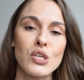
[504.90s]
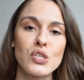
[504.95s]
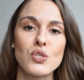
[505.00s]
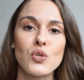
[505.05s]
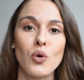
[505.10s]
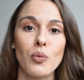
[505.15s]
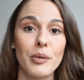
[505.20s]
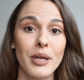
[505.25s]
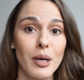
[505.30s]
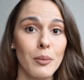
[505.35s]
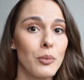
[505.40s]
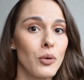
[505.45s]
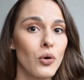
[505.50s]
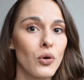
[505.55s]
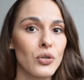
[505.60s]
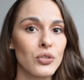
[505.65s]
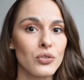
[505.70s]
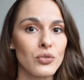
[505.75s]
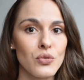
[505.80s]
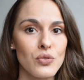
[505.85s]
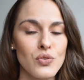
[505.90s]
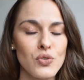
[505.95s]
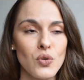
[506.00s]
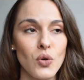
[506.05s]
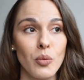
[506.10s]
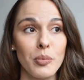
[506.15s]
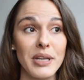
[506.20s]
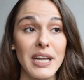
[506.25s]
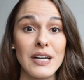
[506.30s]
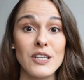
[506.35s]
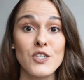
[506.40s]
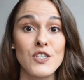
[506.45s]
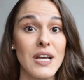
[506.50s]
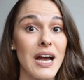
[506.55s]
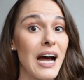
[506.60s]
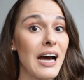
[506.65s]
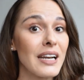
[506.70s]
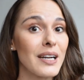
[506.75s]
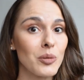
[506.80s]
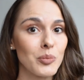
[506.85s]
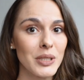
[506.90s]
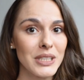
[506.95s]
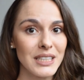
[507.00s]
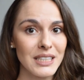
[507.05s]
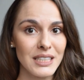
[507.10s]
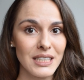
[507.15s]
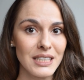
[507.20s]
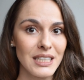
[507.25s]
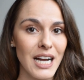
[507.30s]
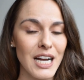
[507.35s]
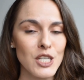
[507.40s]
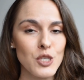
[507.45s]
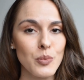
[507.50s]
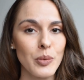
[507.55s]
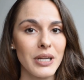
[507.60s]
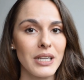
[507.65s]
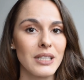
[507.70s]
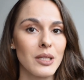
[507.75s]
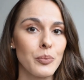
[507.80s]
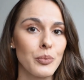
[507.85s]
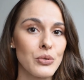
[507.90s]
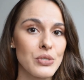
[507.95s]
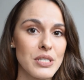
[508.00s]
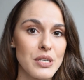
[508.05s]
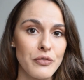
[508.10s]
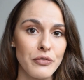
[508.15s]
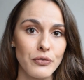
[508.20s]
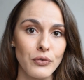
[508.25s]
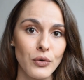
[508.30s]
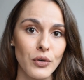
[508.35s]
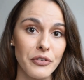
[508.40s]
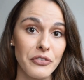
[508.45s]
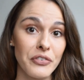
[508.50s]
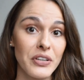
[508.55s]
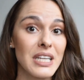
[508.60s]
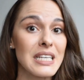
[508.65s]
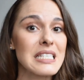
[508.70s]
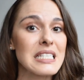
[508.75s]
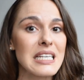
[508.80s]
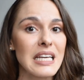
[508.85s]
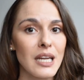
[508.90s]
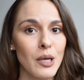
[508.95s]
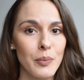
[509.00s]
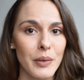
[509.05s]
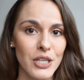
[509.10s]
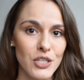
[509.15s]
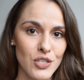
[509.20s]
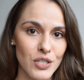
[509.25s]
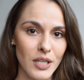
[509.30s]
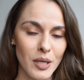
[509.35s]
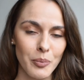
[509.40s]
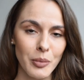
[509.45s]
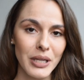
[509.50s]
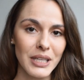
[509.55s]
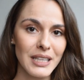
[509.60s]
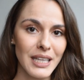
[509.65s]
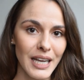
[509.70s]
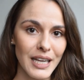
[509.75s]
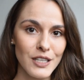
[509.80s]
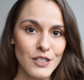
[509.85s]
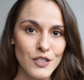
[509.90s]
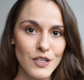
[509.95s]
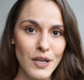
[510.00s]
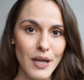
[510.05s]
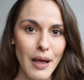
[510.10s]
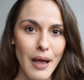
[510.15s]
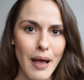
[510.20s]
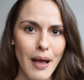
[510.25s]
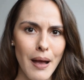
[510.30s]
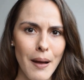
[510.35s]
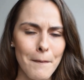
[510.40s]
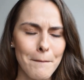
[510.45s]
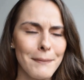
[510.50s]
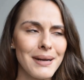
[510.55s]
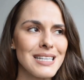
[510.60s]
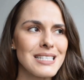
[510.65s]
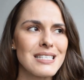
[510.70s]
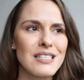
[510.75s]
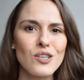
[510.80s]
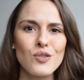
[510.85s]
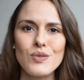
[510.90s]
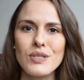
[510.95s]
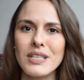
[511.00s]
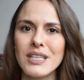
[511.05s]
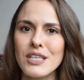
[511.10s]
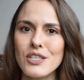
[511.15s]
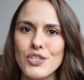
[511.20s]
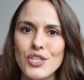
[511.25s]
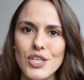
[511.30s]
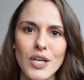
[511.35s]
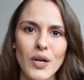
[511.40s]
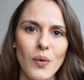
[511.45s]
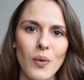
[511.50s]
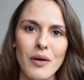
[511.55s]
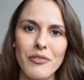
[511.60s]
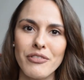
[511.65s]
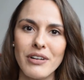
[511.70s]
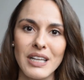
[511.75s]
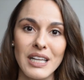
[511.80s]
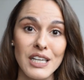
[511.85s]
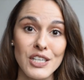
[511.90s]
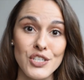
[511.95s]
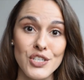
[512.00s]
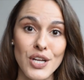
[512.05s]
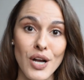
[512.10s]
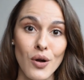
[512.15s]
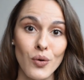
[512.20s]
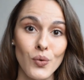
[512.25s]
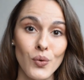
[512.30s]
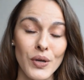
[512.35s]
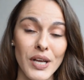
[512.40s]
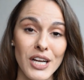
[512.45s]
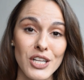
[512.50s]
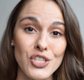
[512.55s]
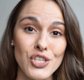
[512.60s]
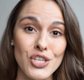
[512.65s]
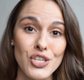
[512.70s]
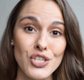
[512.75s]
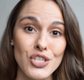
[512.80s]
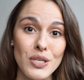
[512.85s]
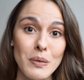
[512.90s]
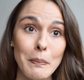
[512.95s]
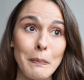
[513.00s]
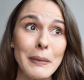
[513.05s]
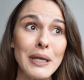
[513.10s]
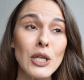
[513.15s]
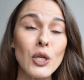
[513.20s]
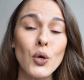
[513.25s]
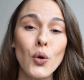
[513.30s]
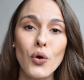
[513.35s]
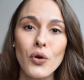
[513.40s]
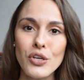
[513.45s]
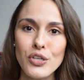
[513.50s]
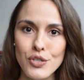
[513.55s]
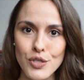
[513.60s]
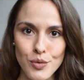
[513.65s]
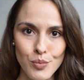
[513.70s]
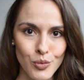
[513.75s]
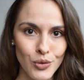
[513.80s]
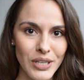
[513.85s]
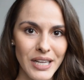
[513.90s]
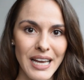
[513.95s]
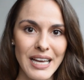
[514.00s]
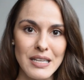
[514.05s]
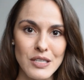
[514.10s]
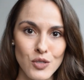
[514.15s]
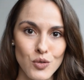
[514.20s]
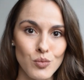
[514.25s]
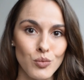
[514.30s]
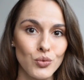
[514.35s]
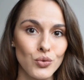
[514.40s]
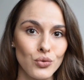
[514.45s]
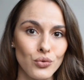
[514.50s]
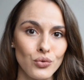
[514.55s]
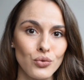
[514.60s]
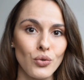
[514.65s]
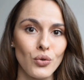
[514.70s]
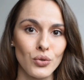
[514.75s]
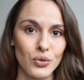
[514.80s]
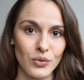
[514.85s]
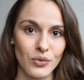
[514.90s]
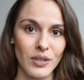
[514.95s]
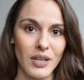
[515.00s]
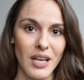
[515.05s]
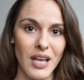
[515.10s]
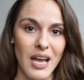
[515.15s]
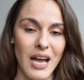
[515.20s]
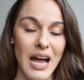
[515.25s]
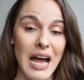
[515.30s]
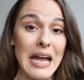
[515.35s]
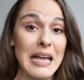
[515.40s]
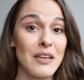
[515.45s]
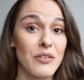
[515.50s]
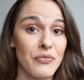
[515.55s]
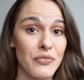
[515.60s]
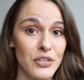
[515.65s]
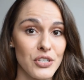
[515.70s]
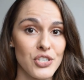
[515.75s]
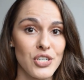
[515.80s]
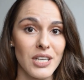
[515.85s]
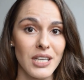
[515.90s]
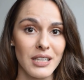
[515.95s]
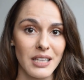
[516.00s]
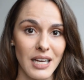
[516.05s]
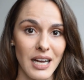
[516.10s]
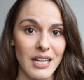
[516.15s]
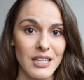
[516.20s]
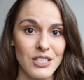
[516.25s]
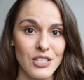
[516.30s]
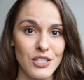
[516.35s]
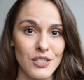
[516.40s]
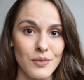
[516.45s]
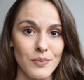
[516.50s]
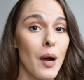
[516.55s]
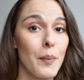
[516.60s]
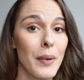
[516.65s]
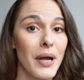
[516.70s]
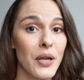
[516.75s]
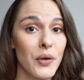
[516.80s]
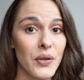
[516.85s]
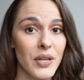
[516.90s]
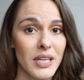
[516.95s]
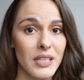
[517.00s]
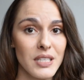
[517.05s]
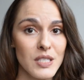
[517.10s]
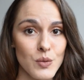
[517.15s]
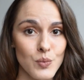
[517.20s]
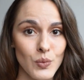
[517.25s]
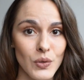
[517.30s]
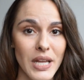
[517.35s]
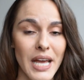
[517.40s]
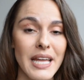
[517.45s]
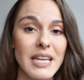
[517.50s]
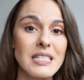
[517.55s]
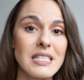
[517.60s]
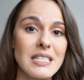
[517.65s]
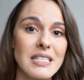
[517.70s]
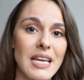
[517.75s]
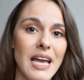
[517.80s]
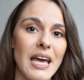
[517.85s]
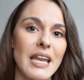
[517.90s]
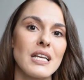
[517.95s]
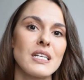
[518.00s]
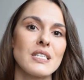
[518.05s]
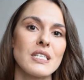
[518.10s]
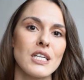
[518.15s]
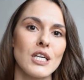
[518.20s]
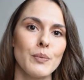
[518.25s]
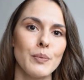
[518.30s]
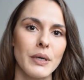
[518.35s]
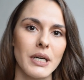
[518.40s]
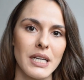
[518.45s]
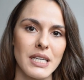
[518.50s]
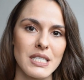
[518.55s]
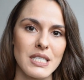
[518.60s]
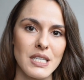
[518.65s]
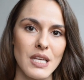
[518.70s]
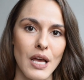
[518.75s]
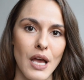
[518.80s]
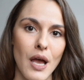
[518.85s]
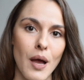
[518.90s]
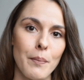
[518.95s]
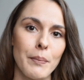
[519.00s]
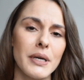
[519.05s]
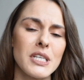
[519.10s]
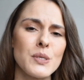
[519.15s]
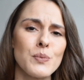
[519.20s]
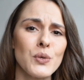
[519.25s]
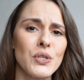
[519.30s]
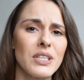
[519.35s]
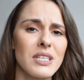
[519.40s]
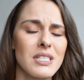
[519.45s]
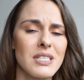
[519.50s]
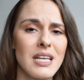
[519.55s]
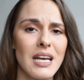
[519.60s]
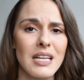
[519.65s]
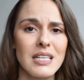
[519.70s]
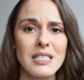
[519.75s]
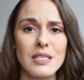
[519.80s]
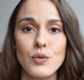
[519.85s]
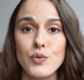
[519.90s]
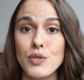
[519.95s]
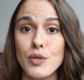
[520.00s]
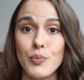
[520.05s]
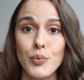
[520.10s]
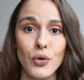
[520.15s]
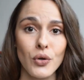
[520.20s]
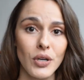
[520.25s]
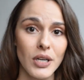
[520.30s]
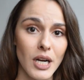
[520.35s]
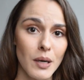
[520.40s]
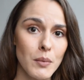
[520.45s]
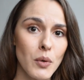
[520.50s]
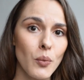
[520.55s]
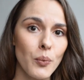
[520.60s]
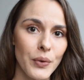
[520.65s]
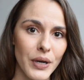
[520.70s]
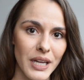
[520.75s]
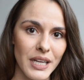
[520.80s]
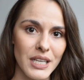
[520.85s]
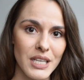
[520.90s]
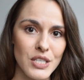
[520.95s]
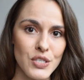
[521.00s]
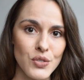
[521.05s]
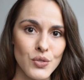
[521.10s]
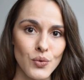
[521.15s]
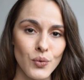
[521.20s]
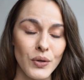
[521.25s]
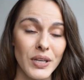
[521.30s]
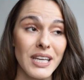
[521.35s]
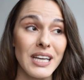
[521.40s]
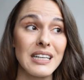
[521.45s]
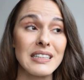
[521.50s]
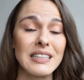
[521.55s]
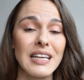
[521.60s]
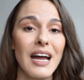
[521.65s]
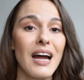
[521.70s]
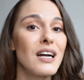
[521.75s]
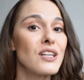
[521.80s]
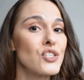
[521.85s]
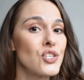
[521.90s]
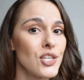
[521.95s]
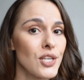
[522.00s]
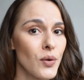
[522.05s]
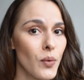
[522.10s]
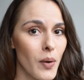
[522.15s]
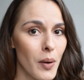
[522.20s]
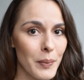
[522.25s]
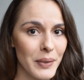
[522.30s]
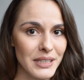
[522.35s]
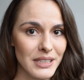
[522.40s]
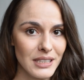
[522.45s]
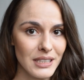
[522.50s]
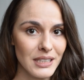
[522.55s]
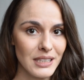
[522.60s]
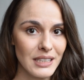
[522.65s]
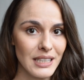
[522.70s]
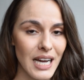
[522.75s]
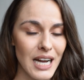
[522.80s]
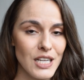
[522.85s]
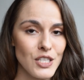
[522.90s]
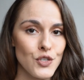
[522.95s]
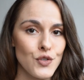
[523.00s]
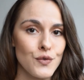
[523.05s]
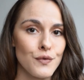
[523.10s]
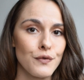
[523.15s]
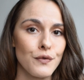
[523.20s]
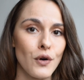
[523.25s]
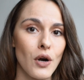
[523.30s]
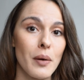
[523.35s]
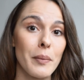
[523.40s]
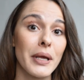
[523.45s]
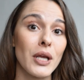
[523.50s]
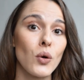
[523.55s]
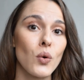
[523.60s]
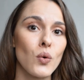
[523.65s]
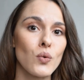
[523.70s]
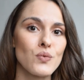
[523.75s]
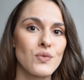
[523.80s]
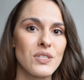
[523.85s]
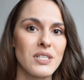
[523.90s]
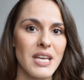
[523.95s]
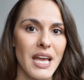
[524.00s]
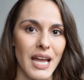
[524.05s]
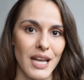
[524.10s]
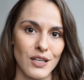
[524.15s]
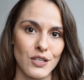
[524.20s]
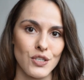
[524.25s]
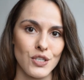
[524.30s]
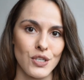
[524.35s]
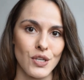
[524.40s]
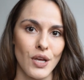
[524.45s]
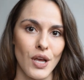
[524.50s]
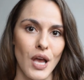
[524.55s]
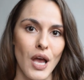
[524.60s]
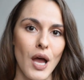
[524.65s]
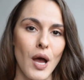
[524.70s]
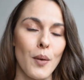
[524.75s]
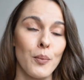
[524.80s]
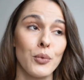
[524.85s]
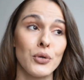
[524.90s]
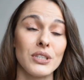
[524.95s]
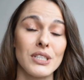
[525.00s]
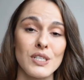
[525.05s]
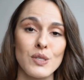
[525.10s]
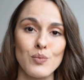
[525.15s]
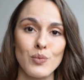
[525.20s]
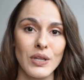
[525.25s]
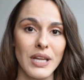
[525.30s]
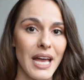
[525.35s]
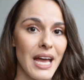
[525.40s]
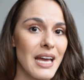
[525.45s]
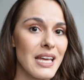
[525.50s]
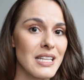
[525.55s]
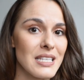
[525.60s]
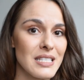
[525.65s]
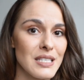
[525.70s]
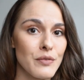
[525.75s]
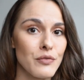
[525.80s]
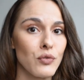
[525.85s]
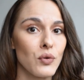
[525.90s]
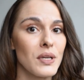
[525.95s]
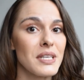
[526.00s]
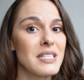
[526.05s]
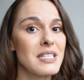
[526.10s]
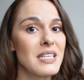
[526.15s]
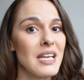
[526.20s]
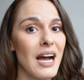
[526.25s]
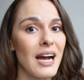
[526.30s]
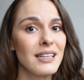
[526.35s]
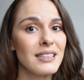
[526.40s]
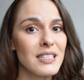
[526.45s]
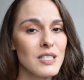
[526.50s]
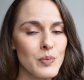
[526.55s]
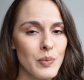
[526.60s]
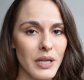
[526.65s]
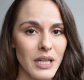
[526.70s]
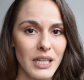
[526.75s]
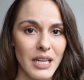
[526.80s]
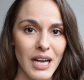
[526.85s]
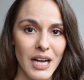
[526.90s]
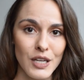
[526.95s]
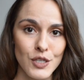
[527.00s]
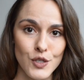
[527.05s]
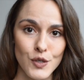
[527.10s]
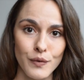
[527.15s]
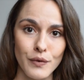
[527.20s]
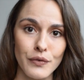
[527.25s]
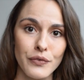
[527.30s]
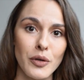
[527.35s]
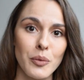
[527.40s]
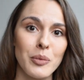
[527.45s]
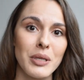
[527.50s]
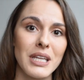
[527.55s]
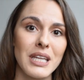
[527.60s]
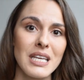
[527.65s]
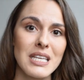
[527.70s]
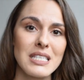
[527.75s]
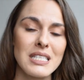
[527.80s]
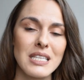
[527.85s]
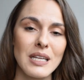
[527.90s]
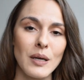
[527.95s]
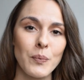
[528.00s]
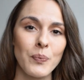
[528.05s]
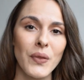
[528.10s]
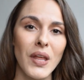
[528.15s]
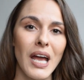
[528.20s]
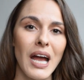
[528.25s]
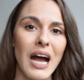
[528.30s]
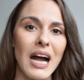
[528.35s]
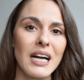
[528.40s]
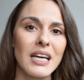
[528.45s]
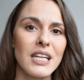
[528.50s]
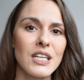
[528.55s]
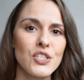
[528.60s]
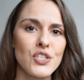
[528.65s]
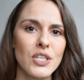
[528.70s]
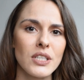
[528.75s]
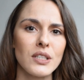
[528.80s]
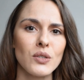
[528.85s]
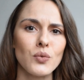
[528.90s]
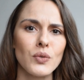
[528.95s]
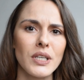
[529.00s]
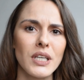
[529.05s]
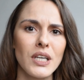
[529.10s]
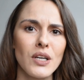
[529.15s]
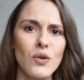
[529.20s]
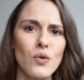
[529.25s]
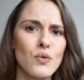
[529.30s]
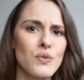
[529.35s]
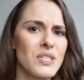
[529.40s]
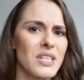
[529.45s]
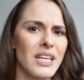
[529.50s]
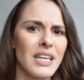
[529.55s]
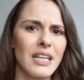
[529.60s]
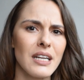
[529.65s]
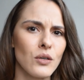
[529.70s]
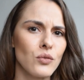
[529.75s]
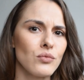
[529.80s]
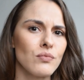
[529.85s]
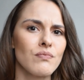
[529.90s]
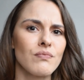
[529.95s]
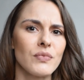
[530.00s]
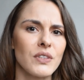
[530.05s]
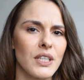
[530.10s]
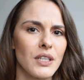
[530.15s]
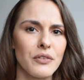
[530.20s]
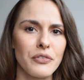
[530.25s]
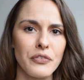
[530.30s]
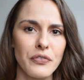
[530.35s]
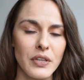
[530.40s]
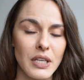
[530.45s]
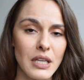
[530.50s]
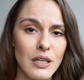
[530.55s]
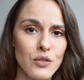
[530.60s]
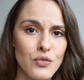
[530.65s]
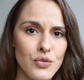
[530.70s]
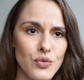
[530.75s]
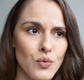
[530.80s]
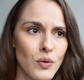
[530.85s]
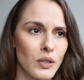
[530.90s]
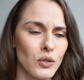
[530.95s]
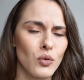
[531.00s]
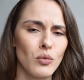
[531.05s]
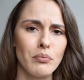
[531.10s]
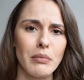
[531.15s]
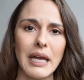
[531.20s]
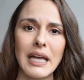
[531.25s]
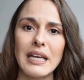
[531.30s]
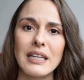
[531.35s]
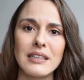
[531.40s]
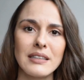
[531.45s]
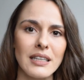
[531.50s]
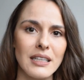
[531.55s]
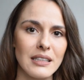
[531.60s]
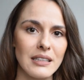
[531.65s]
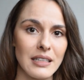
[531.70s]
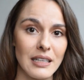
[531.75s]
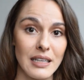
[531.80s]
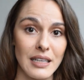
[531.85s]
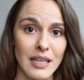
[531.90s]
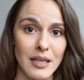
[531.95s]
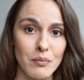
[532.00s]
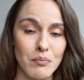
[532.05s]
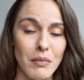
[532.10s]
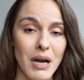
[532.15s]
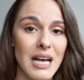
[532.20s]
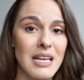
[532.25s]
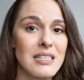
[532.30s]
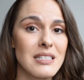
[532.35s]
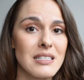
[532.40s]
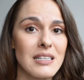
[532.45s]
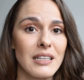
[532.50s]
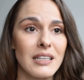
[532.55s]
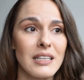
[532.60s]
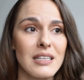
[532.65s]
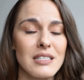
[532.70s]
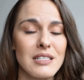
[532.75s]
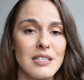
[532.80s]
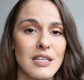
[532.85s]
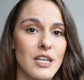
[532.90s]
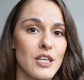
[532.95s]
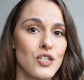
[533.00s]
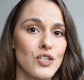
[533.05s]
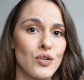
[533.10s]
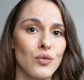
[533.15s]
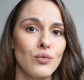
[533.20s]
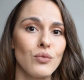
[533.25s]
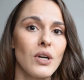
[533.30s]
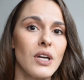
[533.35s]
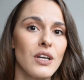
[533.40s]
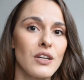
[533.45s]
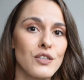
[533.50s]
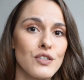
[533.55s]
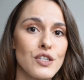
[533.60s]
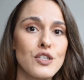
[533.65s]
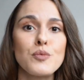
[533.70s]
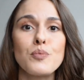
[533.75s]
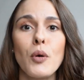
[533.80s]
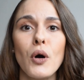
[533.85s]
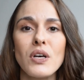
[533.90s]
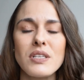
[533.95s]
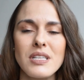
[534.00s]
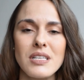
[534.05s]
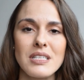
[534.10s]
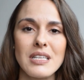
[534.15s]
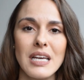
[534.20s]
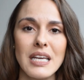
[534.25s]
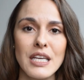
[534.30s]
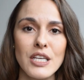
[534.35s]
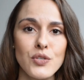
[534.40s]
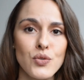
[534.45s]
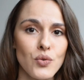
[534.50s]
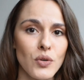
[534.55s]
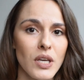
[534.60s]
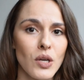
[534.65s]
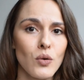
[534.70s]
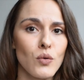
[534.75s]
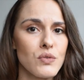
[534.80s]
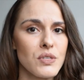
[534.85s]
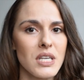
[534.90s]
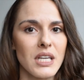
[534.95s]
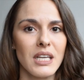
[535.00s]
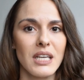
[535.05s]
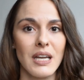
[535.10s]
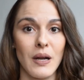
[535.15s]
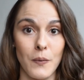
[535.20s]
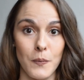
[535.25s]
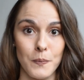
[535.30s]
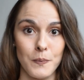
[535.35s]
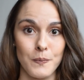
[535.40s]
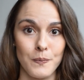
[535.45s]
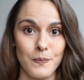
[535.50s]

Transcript: sobre aborto, sobre adiar a maternidade para depois que for financeiramente independente mas não se dedicam a falar de algo que atinge milhões de mulheres no mundo todo: a infertilidade. A maioria das mulheres querem ser mães, mas muitas delas não se programam para isso e até adiam a maternidade de forma inconsciente. Muitas mulheres, influenciadas pela narrativa feminista, acreditam que conseguirão ter filhos quando bem entenderem, basta que estejam dispostas a isso que conseguirão.